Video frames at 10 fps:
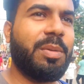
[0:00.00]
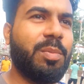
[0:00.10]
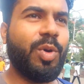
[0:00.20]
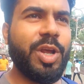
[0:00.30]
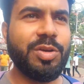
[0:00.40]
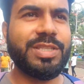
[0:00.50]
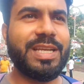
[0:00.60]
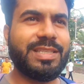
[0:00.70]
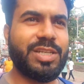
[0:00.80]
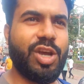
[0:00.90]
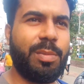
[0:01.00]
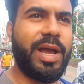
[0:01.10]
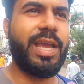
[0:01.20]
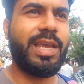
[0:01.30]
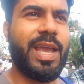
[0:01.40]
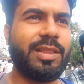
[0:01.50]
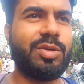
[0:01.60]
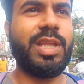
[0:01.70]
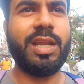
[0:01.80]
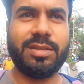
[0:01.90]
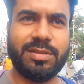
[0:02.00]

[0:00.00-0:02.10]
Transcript: মনে হচ্ছে যে সবাই এতদিন